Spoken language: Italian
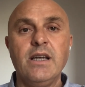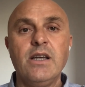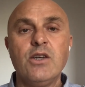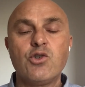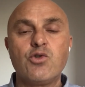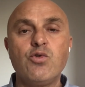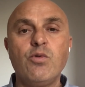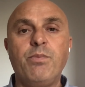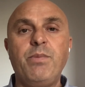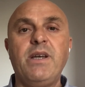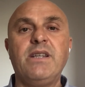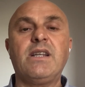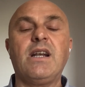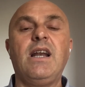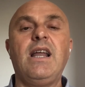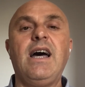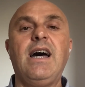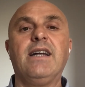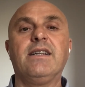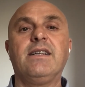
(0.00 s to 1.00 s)
su
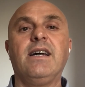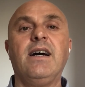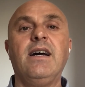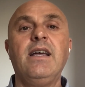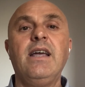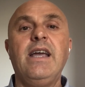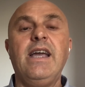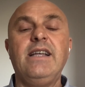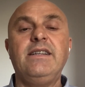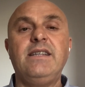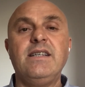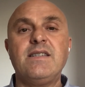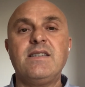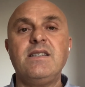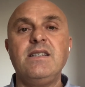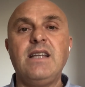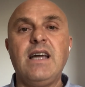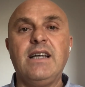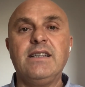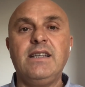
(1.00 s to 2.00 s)
Pietralata e
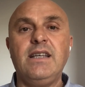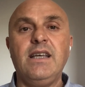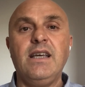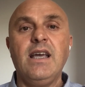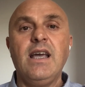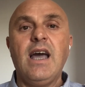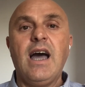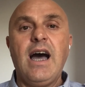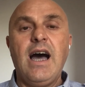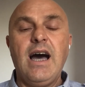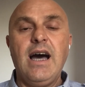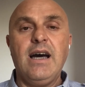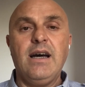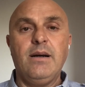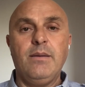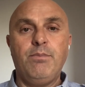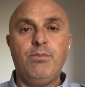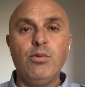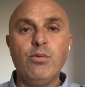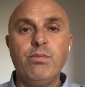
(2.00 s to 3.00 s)
destinati
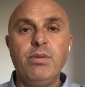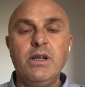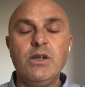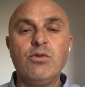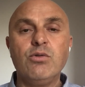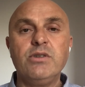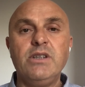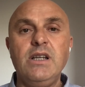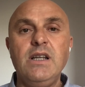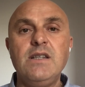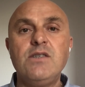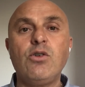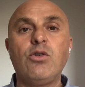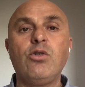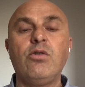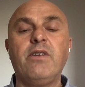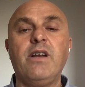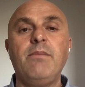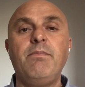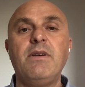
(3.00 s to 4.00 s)
a pubblico utilizzo
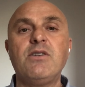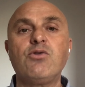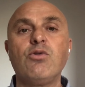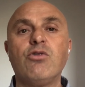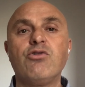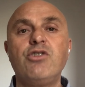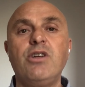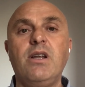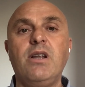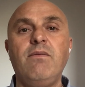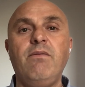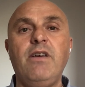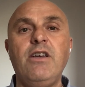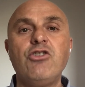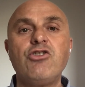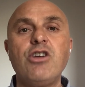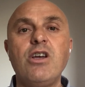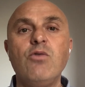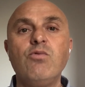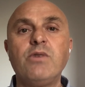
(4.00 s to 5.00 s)
dovrebbe sorgere
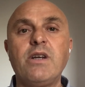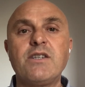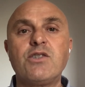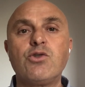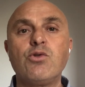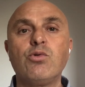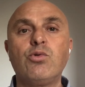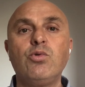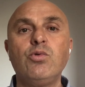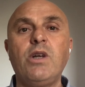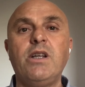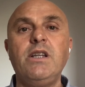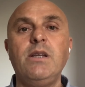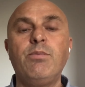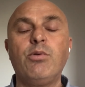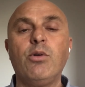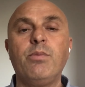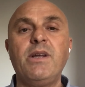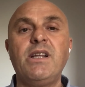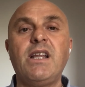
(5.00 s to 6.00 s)
invece una struttura di
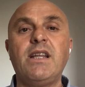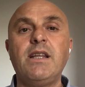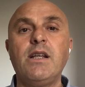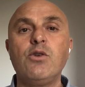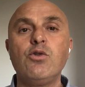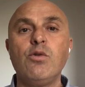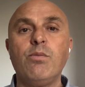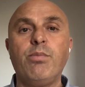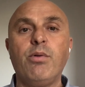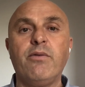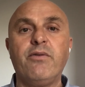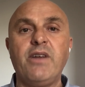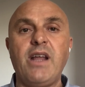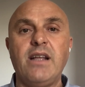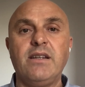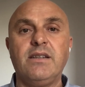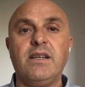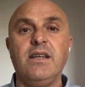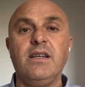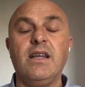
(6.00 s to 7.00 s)
proprietà del gruppo
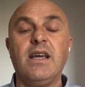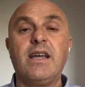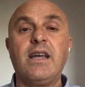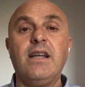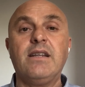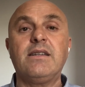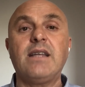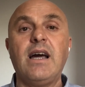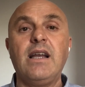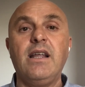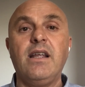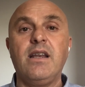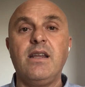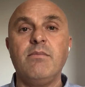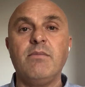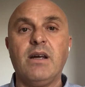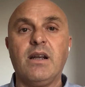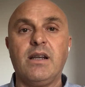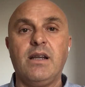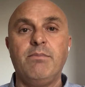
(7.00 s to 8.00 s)
Friedkin che tale
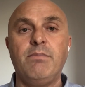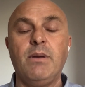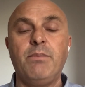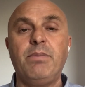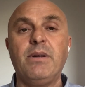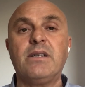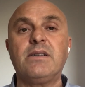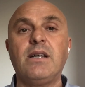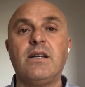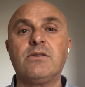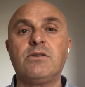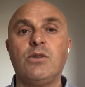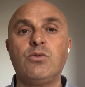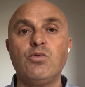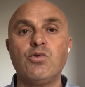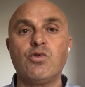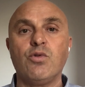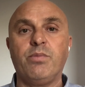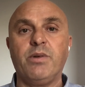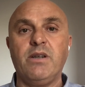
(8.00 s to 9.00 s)
rimarrebbe pertanto ad
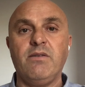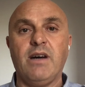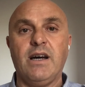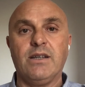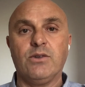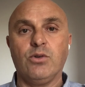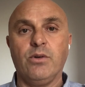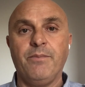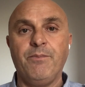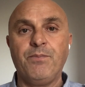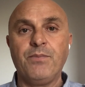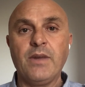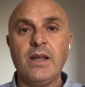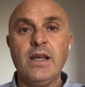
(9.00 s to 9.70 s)
uso privato.